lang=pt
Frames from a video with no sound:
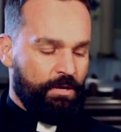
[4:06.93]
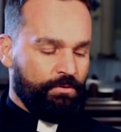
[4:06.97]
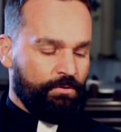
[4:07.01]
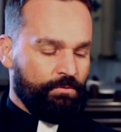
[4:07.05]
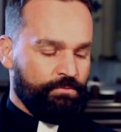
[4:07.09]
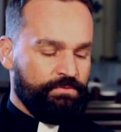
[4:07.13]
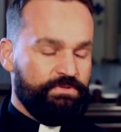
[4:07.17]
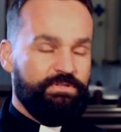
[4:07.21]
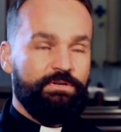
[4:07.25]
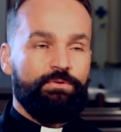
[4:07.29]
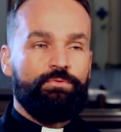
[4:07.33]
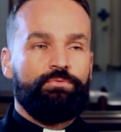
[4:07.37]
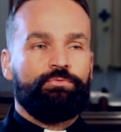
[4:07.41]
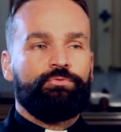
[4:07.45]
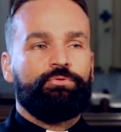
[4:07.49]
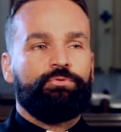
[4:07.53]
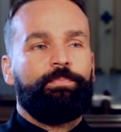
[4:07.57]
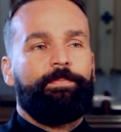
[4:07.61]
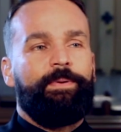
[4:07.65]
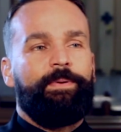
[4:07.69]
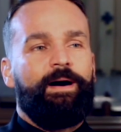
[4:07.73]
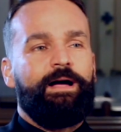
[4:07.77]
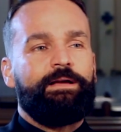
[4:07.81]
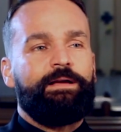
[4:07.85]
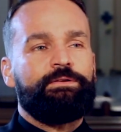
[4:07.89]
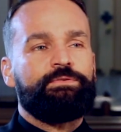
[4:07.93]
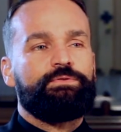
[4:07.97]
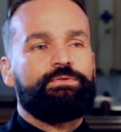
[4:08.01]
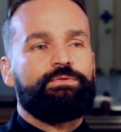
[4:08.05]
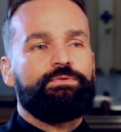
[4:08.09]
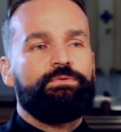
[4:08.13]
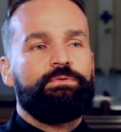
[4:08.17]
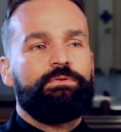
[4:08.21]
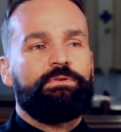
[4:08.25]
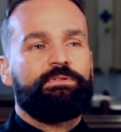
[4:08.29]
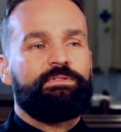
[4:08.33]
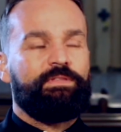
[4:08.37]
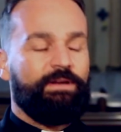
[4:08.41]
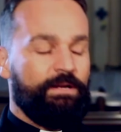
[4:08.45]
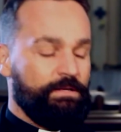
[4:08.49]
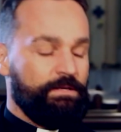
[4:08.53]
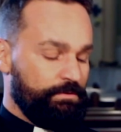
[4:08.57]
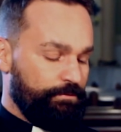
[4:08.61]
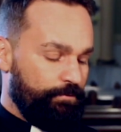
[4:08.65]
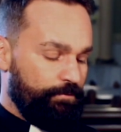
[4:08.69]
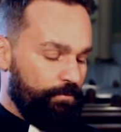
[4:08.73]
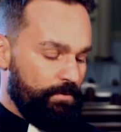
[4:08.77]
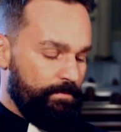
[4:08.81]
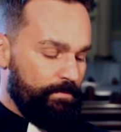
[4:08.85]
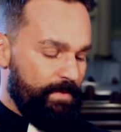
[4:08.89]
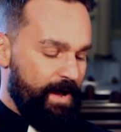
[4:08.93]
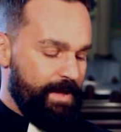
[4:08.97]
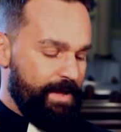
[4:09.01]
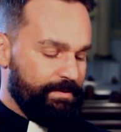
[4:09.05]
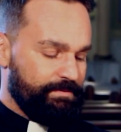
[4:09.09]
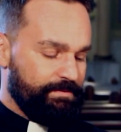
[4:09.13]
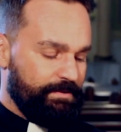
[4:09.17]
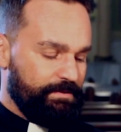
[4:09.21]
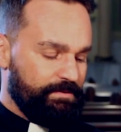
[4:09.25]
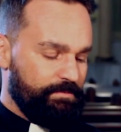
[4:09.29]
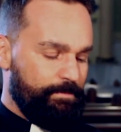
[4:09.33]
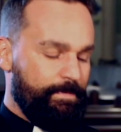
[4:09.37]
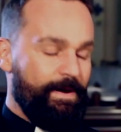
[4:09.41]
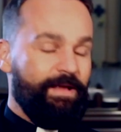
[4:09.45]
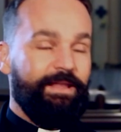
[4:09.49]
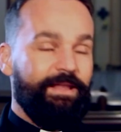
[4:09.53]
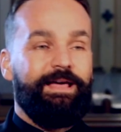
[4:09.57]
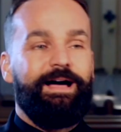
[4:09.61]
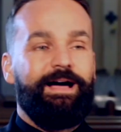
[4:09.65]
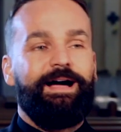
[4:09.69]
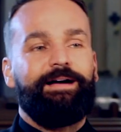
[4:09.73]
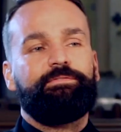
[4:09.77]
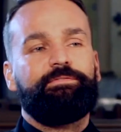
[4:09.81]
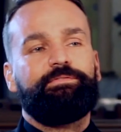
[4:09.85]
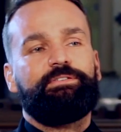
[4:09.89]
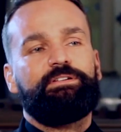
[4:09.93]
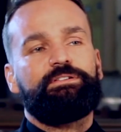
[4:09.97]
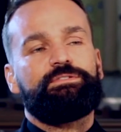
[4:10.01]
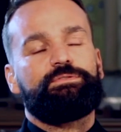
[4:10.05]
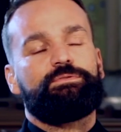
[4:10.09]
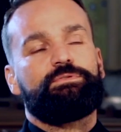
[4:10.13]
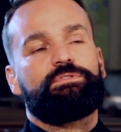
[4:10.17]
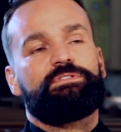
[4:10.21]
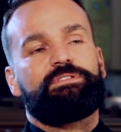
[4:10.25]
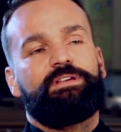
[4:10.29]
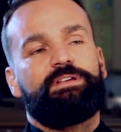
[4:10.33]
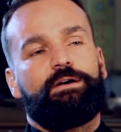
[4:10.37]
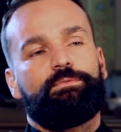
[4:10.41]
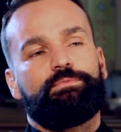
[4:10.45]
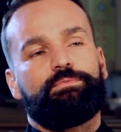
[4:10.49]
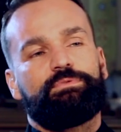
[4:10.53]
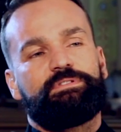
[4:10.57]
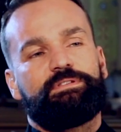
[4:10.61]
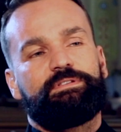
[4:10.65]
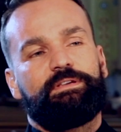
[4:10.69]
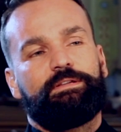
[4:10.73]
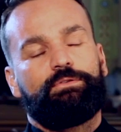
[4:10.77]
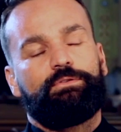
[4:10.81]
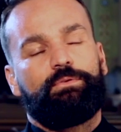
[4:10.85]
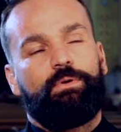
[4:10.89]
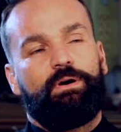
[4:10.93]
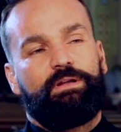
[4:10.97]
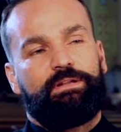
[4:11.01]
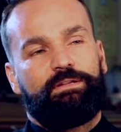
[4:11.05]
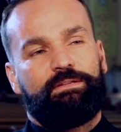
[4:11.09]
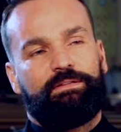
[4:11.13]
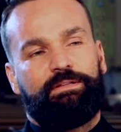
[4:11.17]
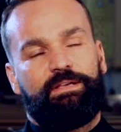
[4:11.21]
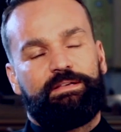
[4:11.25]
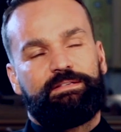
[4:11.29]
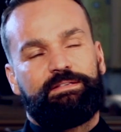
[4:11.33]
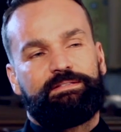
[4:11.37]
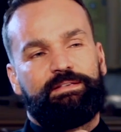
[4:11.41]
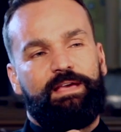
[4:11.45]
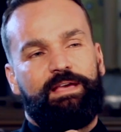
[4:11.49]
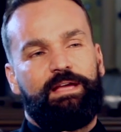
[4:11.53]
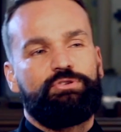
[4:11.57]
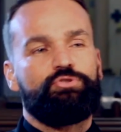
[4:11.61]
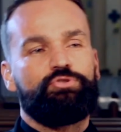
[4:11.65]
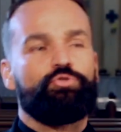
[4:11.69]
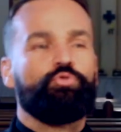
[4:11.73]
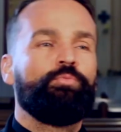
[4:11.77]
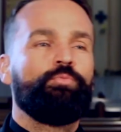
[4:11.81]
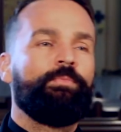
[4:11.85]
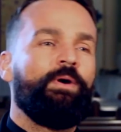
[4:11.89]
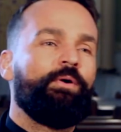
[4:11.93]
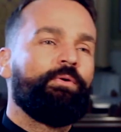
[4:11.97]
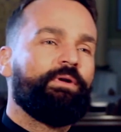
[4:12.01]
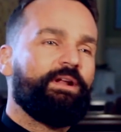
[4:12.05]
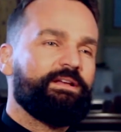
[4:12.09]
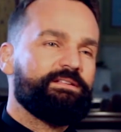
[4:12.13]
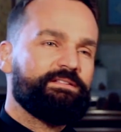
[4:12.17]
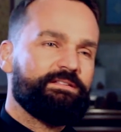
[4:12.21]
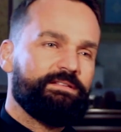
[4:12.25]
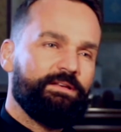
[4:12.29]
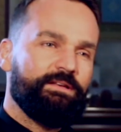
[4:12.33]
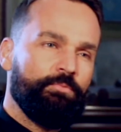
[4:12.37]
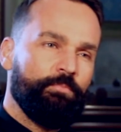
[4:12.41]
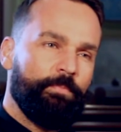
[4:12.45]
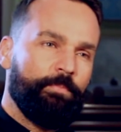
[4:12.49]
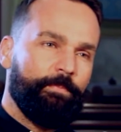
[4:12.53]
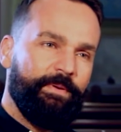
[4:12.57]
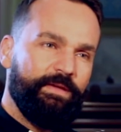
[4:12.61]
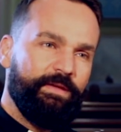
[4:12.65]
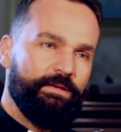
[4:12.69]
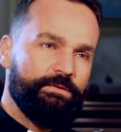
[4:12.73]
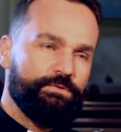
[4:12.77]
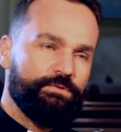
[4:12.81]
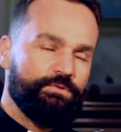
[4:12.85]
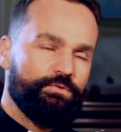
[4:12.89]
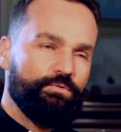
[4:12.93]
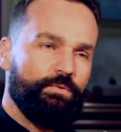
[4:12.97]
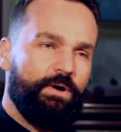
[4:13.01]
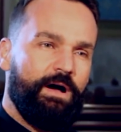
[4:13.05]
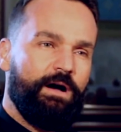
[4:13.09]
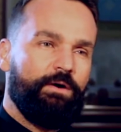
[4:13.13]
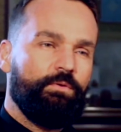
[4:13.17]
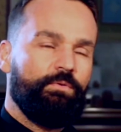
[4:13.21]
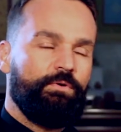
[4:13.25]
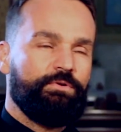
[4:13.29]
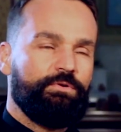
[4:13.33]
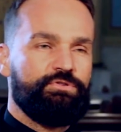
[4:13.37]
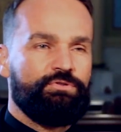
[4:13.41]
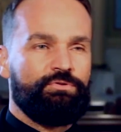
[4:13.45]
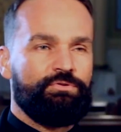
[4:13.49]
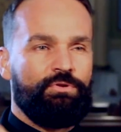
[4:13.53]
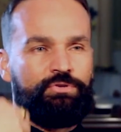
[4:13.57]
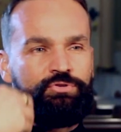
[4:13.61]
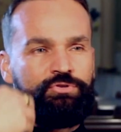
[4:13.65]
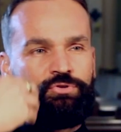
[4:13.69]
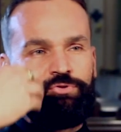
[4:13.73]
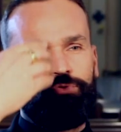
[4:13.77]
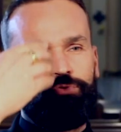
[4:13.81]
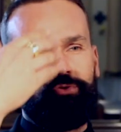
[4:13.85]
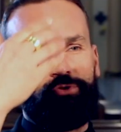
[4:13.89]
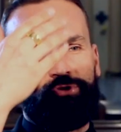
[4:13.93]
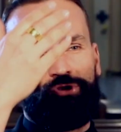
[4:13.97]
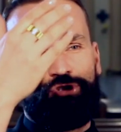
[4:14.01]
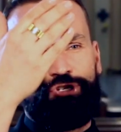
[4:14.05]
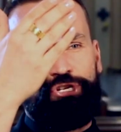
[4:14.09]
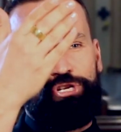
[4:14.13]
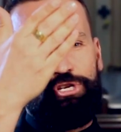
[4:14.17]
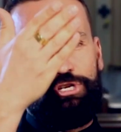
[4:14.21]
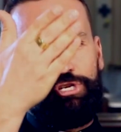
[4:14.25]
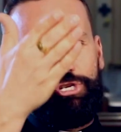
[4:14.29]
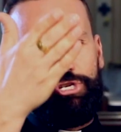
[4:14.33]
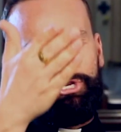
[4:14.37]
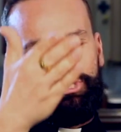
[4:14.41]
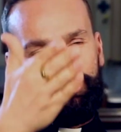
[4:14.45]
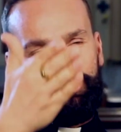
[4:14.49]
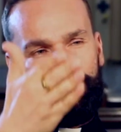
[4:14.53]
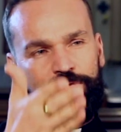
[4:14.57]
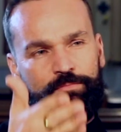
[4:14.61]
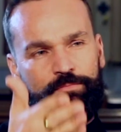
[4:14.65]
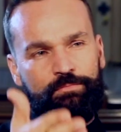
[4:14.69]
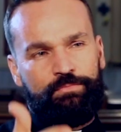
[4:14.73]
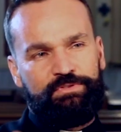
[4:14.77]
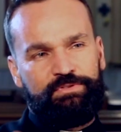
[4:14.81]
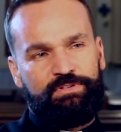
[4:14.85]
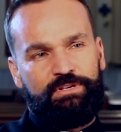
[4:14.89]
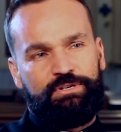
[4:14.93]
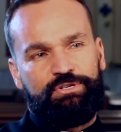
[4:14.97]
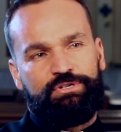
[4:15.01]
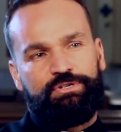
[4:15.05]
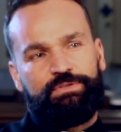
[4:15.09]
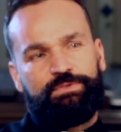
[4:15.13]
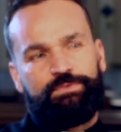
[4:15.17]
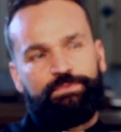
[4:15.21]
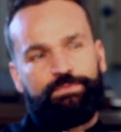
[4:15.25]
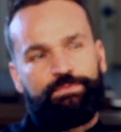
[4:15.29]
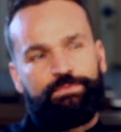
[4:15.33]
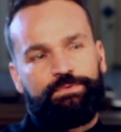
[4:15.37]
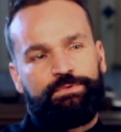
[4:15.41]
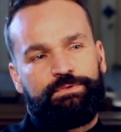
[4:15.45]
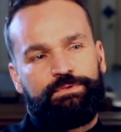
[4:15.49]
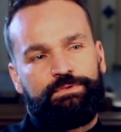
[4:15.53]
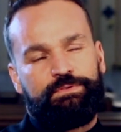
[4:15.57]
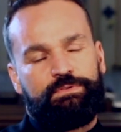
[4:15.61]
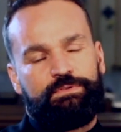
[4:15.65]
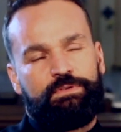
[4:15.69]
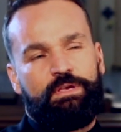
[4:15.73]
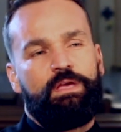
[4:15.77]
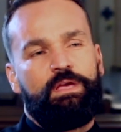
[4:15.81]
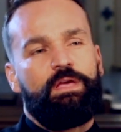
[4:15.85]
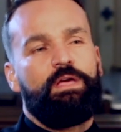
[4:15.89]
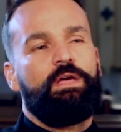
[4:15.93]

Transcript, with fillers: Num segundo passo, transformar essas palavras do Salmo 147 numa oração pessoal, onde nós nos dirigimos a Jesus.